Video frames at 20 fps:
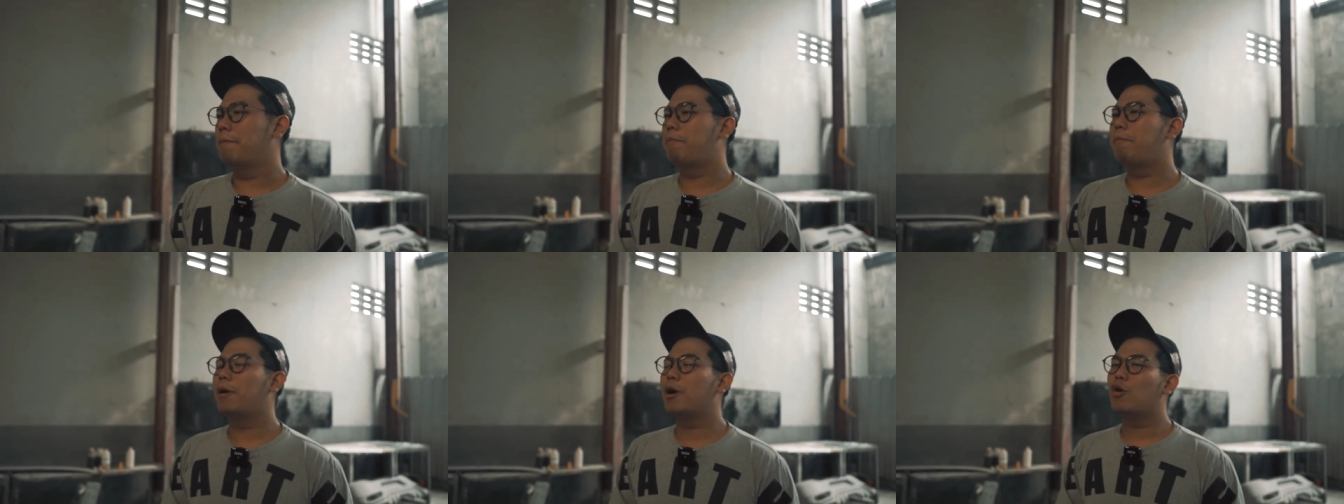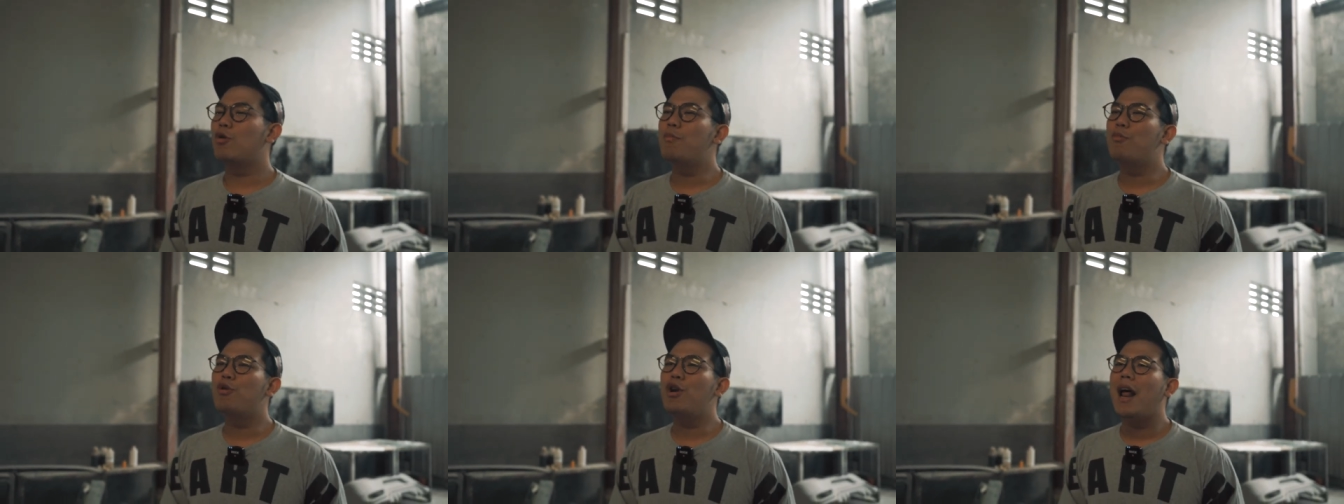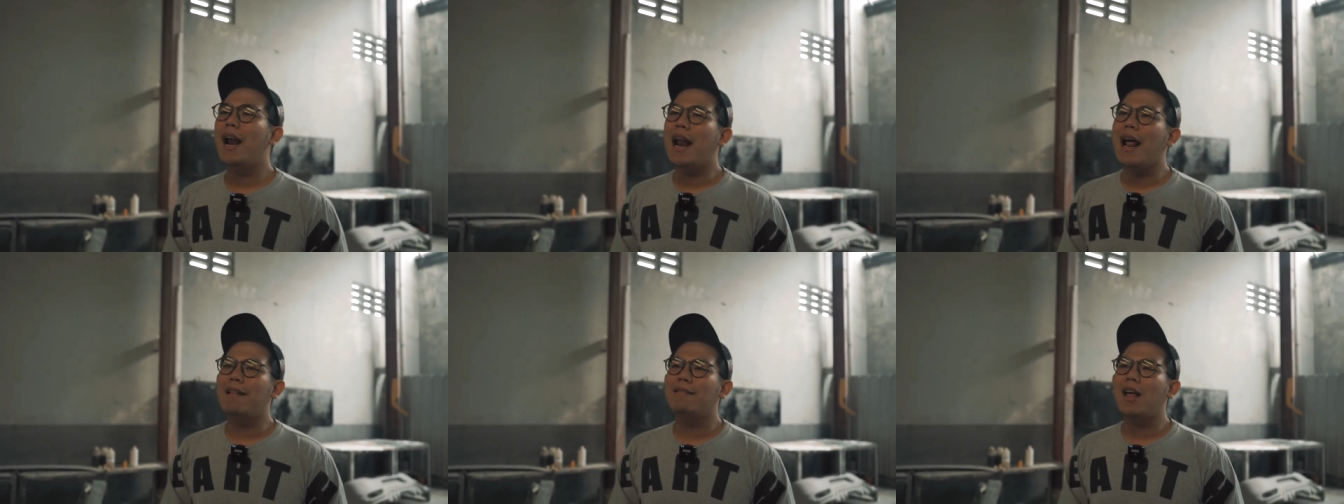
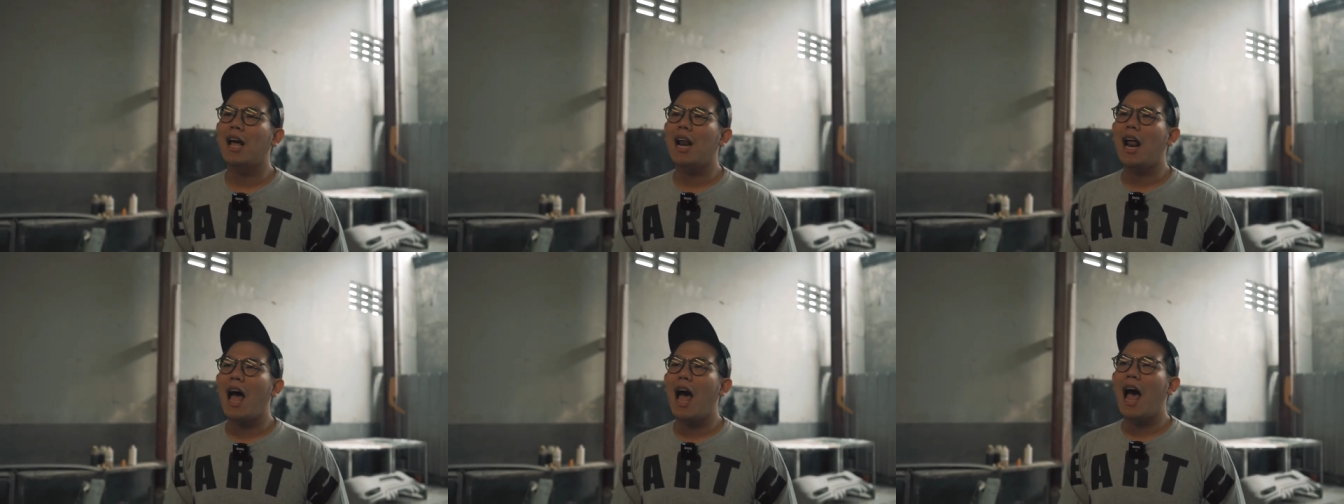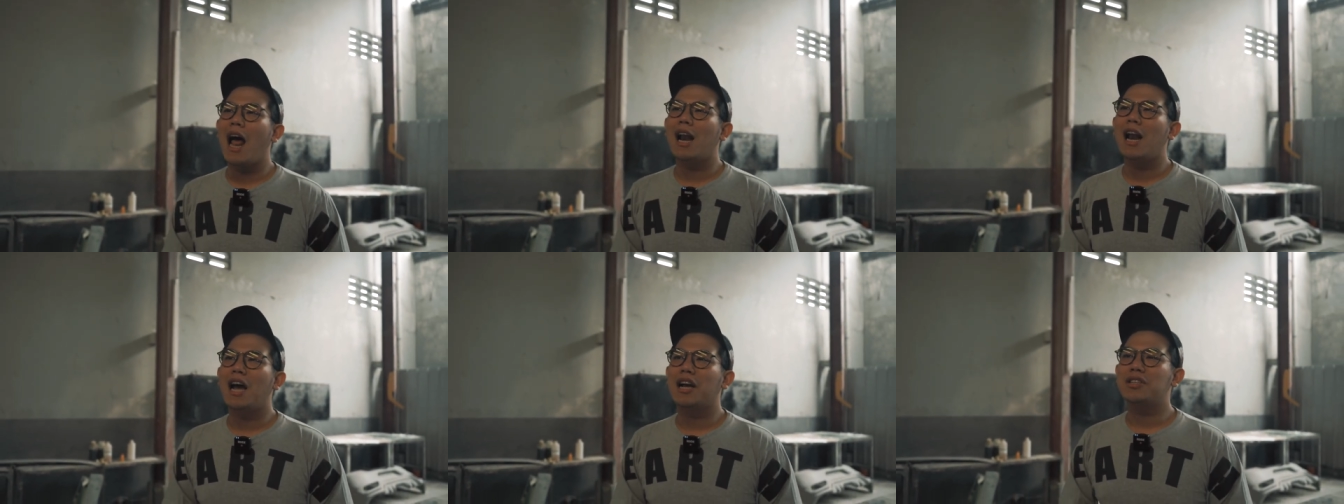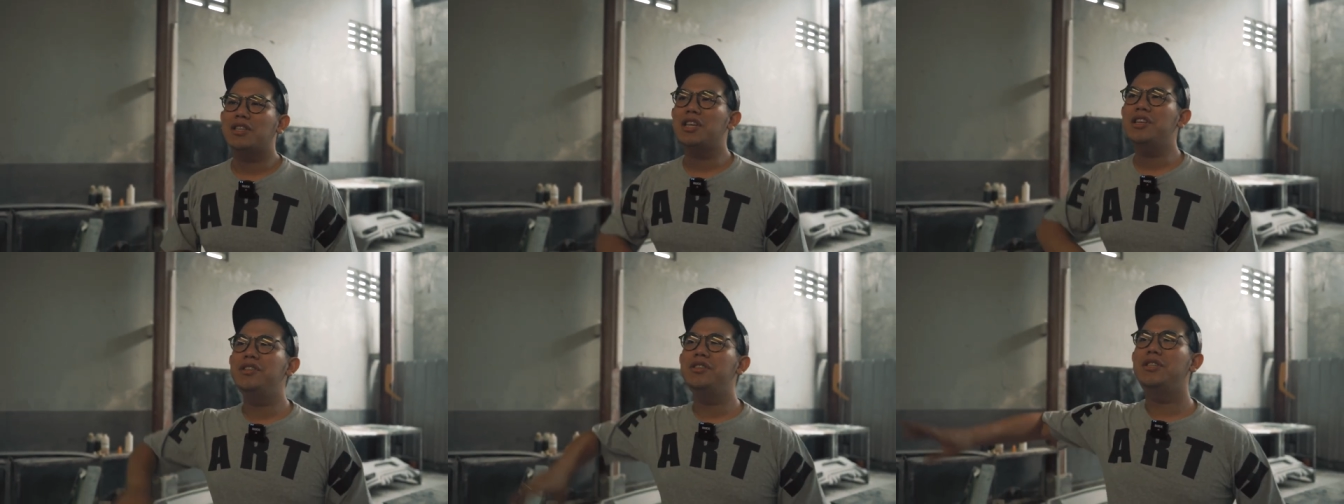Perkumpulan antara anak
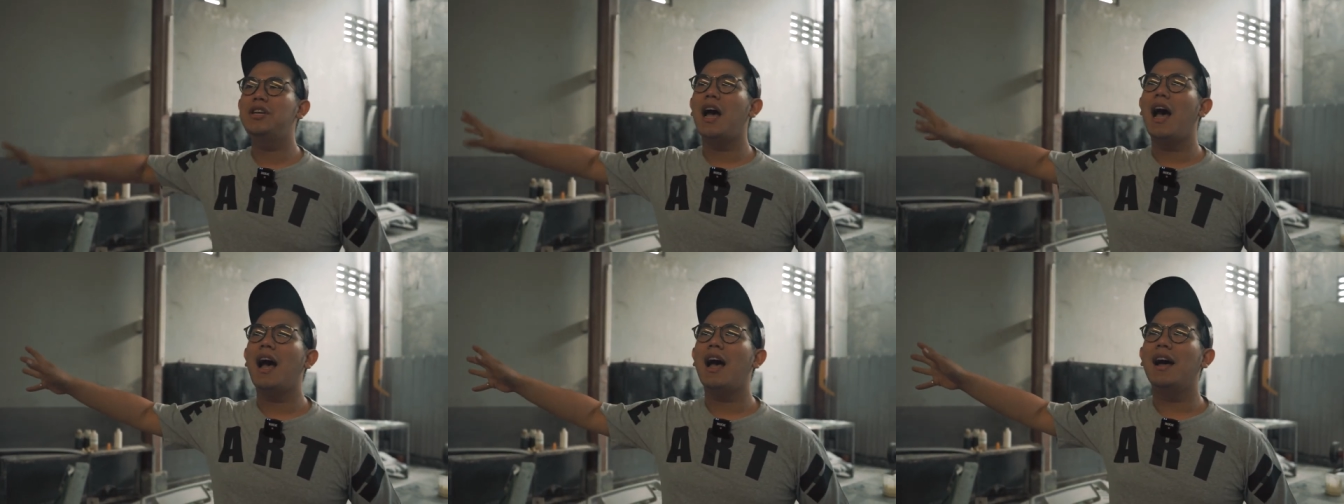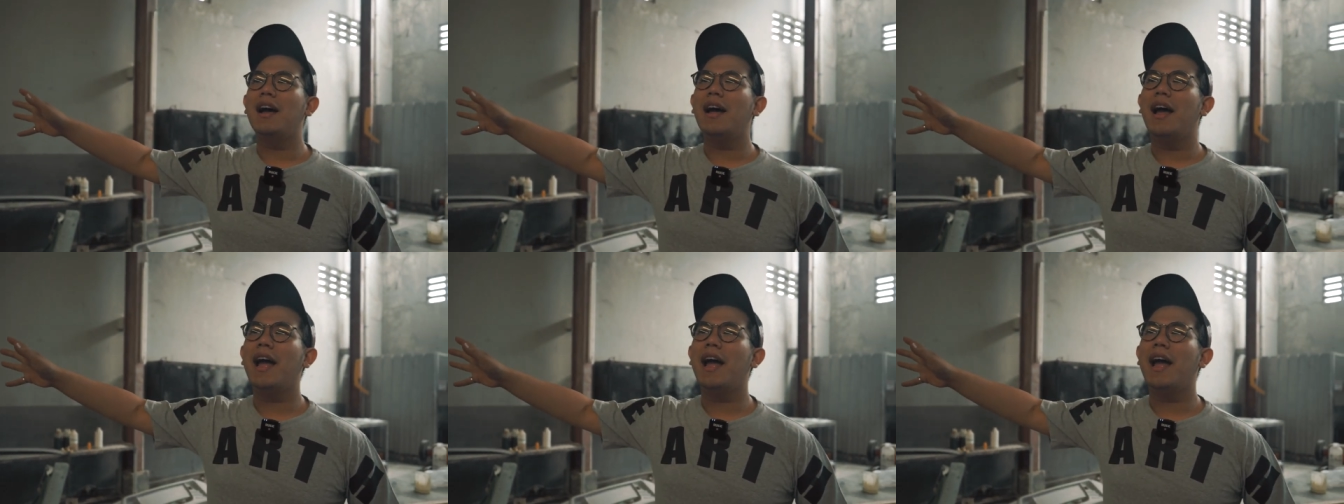senja,